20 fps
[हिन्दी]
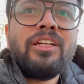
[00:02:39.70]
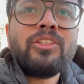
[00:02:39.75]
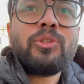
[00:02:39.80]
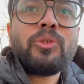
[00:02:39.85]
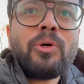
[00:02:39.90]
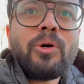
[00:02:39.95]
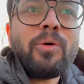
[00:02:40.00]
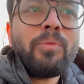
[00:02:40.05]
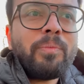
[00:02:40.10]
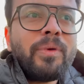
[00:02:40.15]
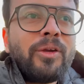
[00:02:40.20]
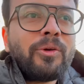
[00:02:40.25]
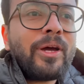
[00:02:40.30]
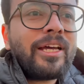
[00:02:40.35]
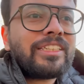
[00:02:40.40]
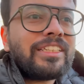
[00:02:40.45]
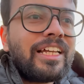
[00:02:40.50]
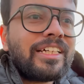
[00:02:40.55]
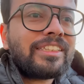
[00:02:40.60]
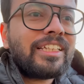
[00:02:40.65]
तो मेरे को
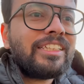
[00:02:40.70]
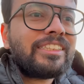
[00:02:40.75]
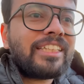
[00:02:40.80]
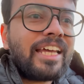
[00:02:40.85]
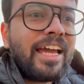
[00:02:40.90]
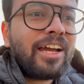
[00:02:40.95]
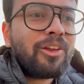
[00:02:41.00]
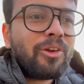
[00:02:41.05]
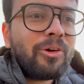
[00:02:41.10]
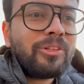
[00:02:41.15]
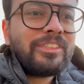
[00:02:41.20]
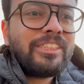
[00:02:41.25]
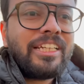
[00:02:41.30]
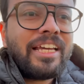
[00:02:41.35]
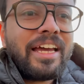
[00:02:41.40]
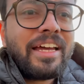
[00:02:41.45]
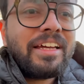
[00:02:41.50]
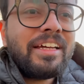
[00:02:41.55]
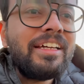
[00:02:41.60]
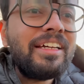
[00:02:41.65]
ऐसा लगता है साइकोलॉजी
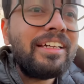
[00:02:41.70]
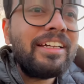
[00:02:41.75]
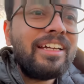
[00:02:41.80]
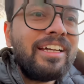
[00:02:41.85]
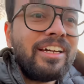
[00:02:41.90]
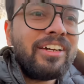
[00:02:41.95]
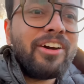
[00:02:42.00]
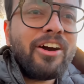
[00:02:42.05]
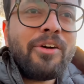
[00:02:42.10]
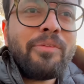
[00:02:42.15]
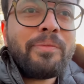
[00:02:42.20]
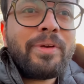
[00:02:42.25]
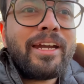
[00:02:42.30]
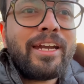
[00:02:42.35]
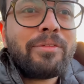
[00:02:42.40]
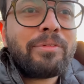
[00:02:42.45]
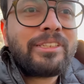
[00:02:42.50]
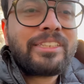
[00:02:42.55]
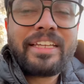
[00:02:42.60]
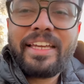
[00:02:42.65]
है गवर्नमेंट
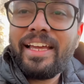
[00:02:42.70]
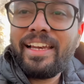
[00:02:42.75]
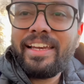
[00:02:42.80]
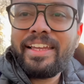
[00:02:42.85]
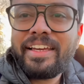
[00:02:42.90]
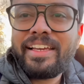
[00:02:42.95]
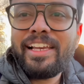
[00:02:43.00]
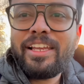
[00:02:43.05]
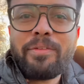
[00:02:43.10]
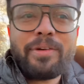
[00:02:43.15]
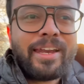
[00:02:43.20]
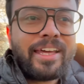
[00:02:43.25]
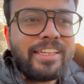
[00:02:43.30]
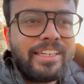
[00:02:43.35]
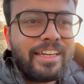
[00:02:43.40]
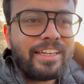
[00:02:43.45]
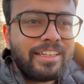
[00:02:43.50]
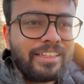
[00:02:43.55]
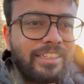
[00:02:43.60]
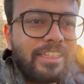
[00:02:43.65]
ने बस खेलने के लिए बनाई
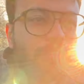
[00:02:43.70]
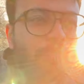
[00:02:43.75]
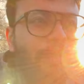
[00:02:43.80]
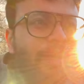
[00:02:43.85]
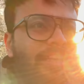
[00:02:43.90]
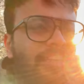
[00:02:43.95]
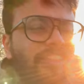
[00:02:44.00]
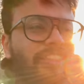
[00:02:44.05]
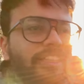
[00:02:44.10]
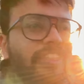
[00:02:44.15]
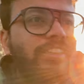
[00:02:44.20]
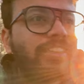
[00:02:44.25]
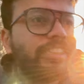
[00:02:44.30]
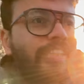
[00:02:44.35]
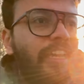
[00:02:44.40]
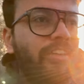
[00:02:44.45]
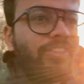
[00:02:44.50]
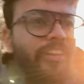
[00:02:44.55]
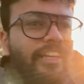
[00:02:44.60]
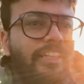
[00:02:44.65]
है कि पेडिस्ट्रियंस
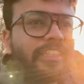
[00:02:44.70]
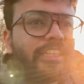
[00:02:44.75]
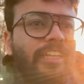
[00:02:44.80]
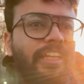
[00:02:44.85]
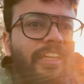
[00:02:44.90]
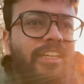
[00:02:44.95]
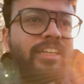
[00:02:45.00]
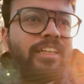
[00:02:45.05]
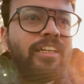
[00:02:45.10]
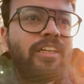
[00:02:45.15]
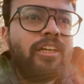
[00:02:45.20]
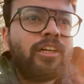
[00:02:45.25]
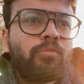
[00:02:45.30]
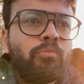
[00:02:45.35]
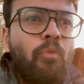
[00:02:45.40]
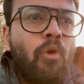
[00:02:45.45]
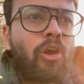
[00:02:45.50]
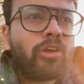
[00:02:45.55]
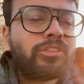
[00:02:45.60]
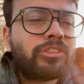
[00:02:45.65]
क्या वेट करे
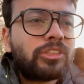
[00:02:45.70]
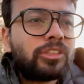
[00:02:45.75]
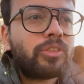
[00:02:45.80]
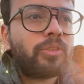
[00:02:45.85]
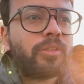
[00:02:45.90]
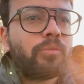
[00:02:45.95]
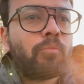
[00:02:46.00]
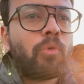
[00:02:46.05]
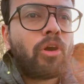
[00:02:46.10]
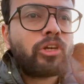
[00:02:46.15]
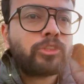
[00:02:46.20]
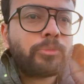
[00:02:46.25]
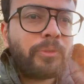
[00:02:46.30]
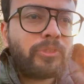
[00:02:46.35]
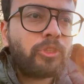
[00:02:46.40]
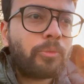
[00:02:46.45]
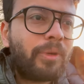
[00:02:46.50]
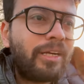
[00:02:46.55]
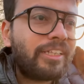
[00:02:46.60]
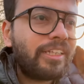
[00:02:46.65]
बॉक्स बॉक्स पे
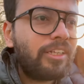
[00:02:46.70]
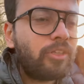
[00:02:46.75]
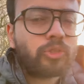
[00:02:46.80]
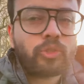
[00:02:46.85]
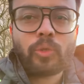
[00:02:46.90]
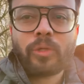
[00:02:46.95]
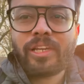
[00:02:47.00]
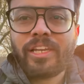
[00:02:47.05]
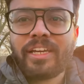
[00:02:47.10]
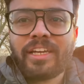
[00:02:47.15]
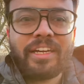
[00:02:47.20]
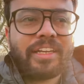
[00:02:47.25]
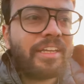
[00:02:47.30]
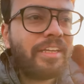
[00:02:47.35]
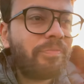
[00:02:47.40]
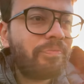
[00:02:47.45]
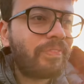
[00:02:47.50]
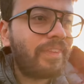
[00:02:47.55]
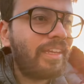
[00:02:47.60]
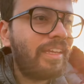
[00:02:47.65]
जो बटन है उसको क्लिक करें
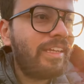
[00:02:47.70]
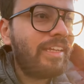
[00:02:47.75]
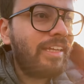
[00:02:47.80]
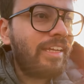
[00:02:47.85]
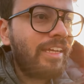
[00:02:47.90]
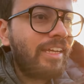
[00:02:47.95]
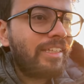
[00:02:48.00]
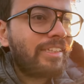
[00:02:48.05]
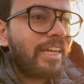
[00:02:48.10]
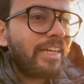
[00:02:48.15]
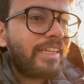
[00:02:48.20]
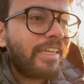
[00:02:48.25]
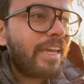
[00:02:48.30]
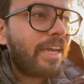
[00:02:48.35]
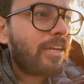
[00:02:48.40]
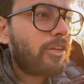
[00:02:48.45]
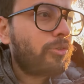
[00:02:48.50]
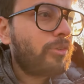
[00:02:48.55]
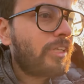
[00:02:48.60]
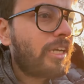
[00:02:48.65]
ताकि
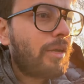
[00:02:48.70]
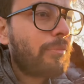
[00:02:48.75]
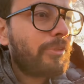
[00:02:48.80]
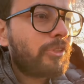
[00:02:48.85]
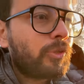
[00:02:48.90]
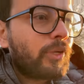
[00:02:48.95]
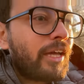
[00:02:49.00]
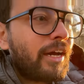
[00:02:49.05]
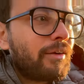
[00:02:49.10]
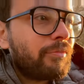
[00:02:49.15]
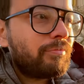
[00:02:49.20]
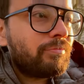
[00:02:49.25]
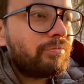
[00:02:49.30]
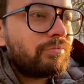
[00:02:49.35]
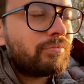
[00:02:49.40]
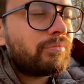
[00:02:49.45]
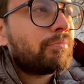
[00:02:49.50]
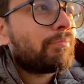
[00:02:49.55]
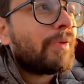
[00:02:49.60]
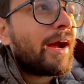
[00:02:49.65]
क्या उनका भी थोड़ा
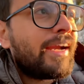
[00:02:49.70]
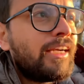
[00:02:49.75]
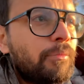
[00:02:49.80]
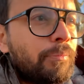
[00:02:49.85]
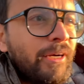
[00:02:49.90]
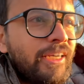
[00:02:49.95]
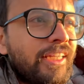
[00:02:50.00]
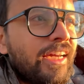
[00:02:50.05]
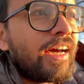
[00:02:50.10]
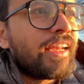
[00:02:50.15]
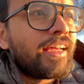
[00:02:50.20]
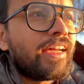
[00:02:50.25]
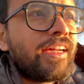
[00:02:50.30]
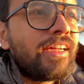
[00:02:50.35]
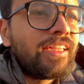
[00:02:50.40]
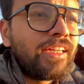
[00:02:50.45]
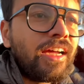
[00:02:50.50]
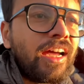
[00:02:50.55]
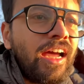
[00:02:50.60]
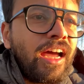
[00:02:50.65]
माइंड भटका रहे
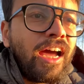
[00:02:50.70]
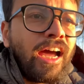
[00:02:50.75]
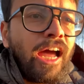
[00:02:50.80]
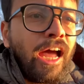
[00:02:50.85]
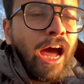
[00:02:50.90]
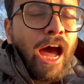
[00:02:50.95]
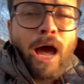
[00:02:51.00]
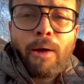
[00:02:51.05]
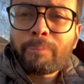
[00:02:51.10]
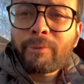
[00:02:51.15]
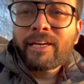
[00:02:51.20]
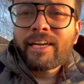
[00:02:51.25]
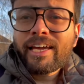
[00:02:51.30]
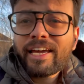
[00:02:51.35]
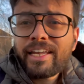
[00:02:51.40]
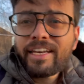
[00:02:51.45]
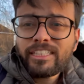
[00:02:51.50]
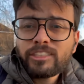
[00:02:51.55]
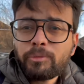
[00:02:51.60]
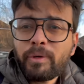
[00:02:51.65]
आपका क्या
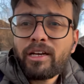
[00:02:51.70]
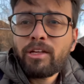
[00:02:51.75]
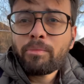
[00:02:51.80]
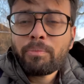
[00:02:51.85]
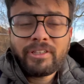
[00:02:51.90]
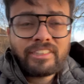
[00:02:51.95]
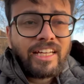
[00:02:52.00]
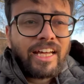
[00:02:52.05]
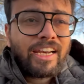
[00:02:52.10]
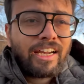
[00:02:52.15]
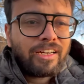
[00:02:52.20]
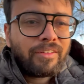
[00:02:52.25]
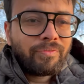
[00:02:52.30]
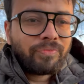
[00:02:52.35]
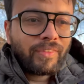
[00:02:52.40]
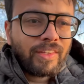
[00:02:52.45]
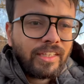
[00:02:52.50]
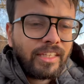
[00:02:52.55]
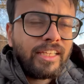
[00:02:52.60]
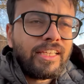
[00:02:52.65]
कहना है इस बारे में बताना
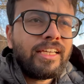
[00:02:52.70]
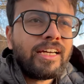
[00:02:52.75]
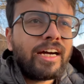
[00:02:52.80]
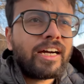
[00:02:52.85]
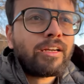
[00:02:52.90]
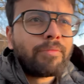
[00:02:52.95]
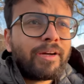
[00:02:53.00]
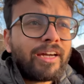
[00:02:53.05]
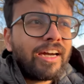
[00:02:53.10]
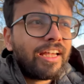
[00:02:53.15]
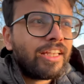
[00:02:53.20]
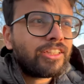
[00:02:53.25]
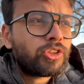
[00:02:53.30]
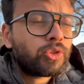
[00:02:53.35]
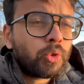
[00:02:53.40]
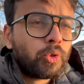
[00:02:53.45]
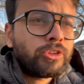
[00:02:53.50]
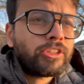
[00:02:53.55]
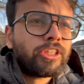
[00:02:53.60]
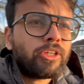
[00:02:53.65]
कि अगर मैं गलत
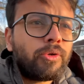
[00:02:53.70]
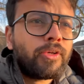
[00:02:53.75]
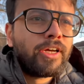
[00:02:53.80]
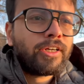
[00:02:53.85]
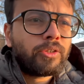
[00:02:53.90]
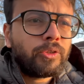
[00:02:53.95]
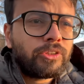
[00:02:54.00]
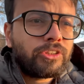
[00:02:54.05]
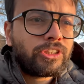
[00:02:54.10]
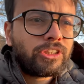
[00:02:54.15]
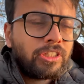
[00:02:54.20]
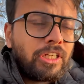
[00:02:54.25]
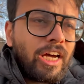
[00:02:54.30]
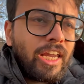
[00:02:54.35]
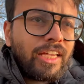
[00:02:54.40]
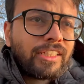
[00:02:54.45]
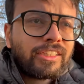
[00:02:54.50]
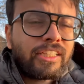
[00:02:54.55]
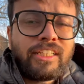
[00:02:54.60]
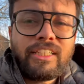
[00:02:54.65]
सोच रहा हूँ या कुछ
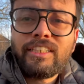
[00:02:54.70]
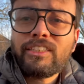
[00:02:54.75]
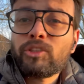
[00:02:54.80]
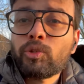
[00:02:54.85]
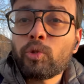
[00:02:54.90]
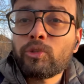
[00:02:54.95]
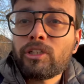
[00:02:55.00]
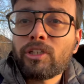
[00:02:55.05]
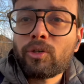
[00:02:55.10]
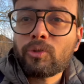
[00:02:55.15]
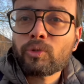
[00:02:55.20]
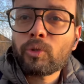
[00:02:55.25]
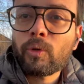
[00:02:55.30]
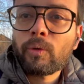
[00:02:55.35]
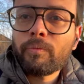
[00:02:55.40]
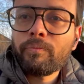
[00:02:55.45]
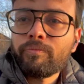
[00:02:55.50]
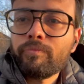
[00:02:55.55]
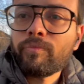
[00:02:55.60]
अलग तरीके से सोच रहा हूँ तो